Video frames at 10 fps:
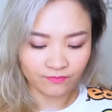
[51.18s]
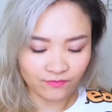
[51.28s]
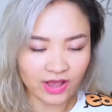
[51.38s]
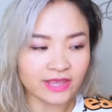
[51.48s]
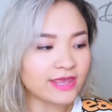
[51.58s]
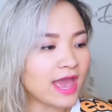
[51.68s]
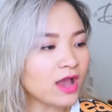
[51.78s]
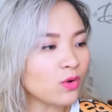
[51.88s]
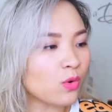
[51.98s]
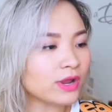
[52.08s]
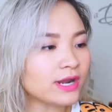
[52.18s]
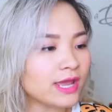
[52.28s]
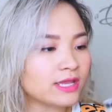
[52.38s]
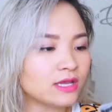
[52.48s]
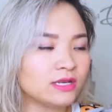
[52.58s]
và cái giá của cái
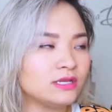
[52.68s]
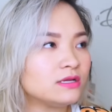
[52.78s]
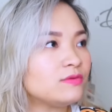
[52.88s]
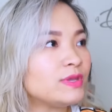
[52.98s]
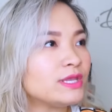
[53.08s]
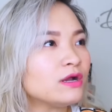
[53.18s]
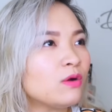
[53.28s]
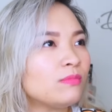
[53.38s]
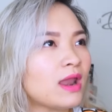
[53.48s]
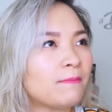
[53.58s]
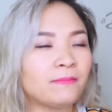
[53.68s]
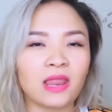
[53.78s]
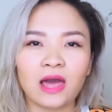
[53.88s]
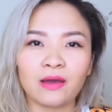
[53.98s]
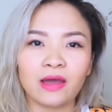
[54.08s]
này hình như bi nhớ không lầm
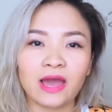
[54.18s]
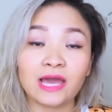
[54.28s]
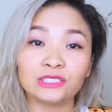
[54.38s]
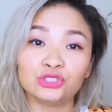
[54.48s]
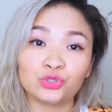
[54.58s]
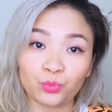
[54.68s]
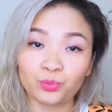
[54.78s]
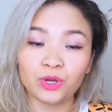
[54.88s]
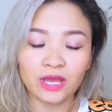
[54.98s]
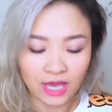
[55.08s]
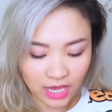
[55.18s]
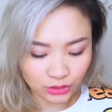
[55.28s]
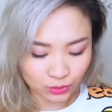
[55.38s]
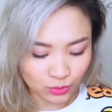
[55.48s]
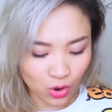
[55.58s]
là 20
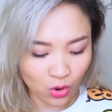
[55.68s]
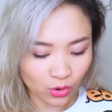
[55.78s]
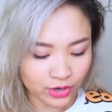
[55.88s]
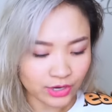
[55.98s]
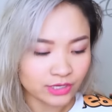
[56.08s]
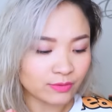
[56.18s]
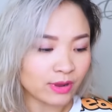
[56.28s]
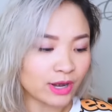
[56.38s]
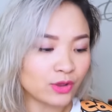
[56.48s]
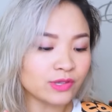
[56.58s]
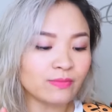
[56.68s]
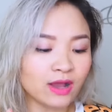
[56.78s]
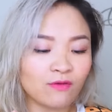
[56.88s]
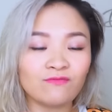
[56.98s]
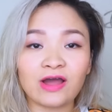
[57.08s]
20 đô nhưng mà nếu như
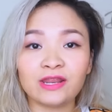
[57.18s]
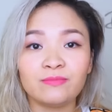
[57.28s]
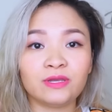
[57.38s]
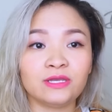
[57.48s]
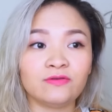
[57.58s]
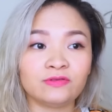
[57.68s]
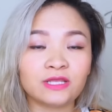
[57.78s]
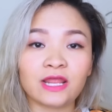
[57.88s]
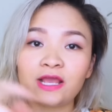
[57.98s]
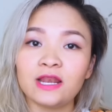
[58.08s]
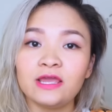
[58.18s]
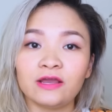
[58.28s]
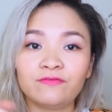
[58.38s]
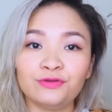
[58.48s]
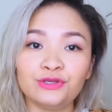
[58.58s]
mà không phải thì Bi sẽ để cái
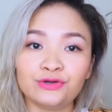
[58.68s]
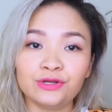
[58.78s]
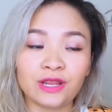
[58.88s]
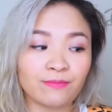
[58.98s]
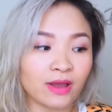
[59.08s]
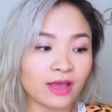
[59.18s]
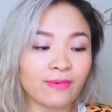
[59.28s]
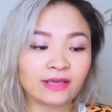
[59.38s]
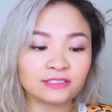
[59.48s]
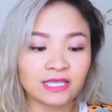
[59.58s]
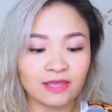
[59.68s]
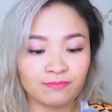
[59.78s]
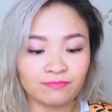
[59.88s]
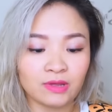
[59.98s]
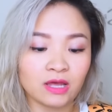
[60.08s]
link ở phía dưới để mà các bạn
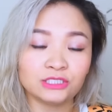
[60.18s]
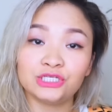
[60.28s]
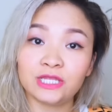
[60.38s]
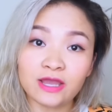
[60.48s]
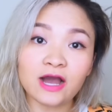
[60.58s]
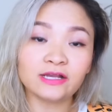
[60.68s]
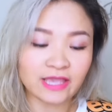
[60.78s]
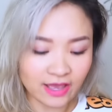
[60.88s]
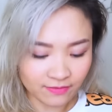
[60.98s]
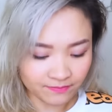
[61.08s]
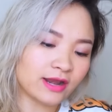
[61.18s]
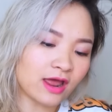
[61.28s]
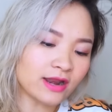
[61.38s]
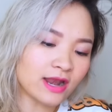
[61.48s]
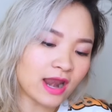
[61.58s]
xem à, chi tiết hơn nhé thì
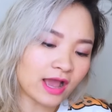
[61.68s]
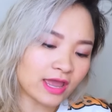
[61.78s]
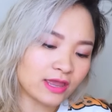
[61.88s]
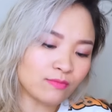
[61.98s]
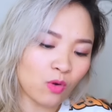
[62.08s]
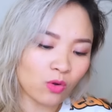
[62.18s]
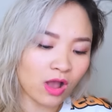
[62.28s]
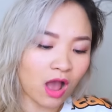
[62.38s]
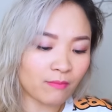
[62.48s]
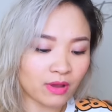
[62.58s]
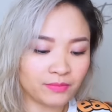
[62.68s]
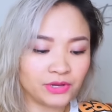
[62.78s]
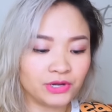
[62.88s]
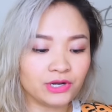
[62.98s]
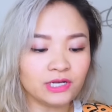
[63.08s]
đó đây là cái bộ cọ mà
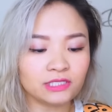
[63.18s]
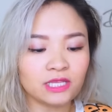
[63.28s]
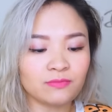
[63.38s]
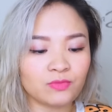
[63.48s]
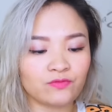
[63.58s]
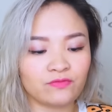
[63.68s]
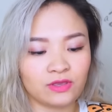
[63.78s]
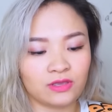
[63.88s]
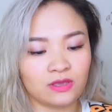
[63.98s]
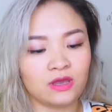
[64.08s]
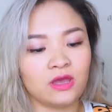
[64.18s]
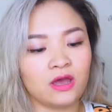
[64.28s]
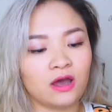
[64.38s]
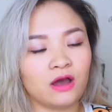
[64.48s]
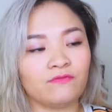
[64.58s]
Bi rất là thích bởi vì
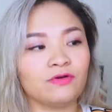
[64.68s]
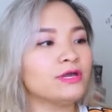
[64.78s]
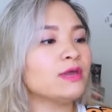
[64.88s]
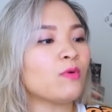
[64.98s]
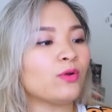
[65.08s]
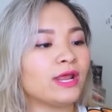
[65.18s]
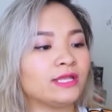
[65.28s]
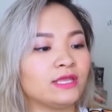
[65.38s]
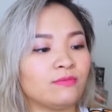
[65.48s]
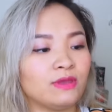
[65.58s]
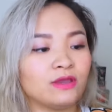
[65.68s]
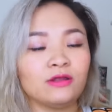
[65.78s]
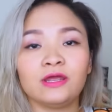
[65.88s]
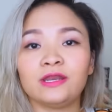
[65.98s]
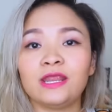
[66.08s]
à, với cái bộ này thì Vi
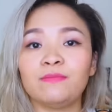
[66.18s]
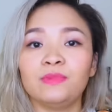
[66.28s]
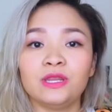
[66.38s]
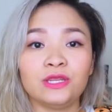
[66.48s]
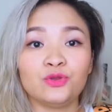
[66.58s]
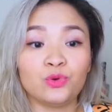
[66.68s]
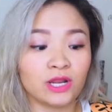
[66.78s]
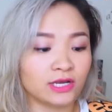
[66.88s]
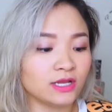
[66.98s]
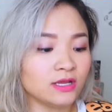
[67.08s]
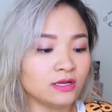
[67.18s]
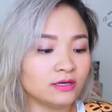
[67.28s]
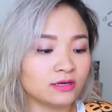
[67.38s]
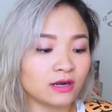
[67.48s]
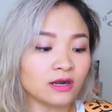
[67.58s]
có thể đem đi du lịch á
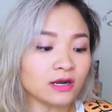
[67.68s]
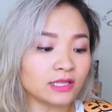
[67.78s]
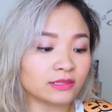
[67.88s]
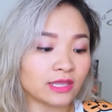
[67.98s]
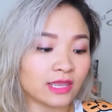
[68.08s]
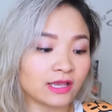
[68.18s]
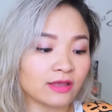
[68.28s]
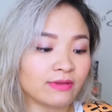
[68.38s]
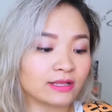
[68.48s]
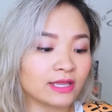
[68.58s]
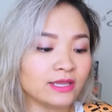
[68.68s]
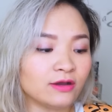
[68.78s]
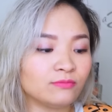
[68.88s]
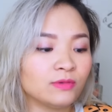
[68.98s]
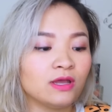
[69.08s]
nó rất là tiện các bạn thấy
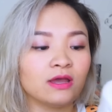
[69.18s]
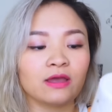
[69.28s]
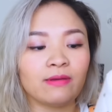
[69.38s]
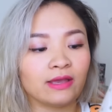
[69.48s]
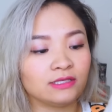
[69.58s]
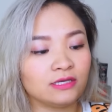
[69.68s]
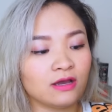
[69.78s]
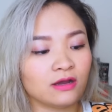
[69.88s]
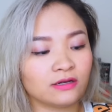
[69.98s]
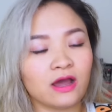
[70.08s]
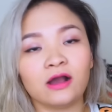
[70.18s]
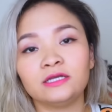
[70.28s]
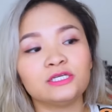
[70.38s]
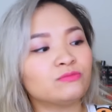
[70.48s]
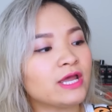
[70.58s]
không các bạn chỉ cần đựng
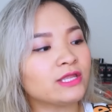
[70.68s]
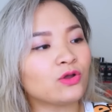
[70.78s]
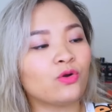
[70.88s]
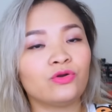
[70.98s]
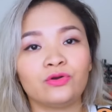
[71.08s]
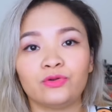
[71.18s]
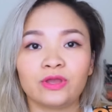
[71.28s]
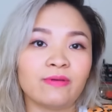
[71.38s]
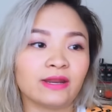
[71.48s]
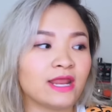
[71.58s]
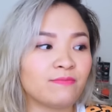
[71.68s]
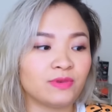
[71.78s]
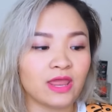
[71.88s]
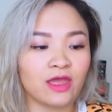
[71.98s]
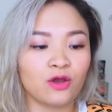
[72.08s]
ở trong đây thôi rồi các bạn đem
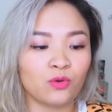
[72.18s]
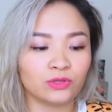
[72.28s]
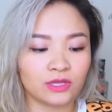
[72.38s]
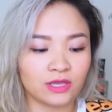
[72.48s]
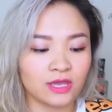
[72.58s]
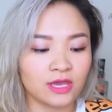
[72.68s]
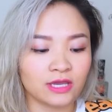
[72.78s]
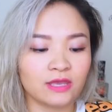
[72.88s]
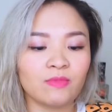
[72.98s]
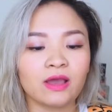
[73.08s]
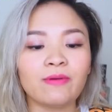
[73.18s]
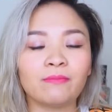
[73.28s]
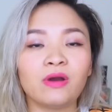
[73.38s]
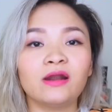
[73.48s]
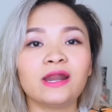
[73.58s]
theo thì khi mà các
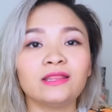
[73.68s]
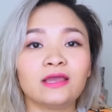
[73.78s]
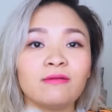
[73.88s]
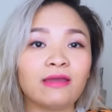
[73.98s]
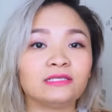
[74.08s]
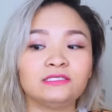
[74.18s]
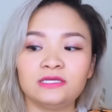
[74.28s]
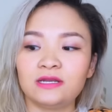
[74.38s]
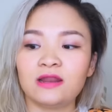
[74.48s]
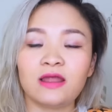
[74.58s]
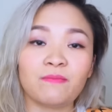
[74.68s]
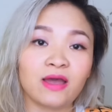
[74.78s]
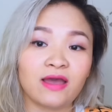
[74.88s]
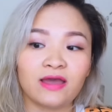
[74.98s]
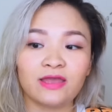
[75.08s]
bạn mở ra thì các bạn chia ra làm
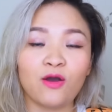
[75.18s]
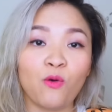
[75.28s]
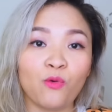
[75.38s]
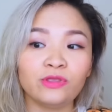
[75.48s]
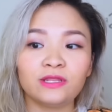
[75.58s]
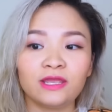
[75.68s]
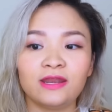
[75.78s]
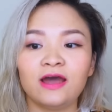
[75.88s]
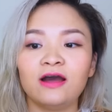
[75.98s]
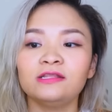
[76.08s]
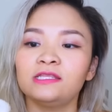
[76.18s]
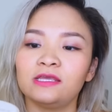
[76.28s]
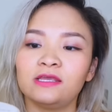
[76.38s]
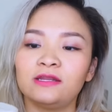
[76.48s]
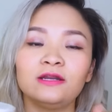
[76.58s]
hai hũ như thế đó
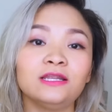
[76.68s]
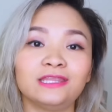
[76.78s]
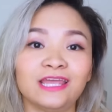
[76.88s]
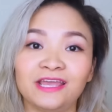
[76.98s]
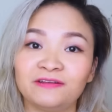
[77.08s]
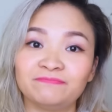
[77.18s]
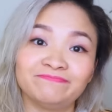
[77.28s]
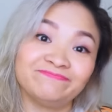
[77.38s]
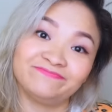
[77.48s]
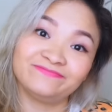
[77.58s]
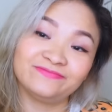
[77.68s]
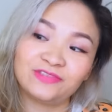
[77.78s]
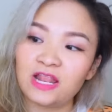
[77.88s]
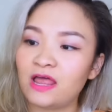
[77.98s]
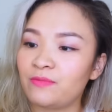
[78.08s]
thì rất là tiện
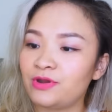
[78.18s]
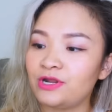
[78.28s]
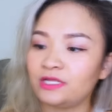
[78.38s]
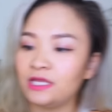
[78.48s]
nên là Vi rất là